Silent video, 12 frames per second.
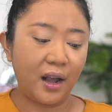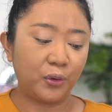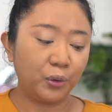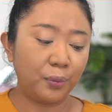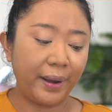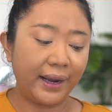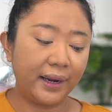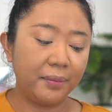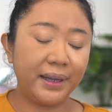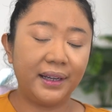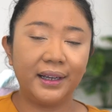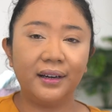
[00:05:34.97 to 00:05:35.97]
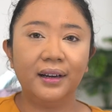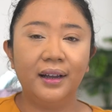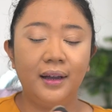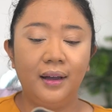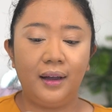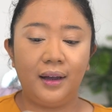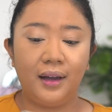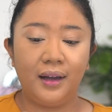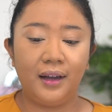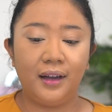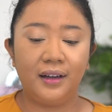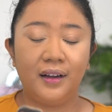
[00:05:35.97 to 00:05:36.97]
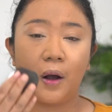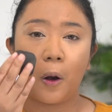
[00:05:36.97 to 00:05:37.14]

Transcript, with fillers: aku tuh pengen bikin uh,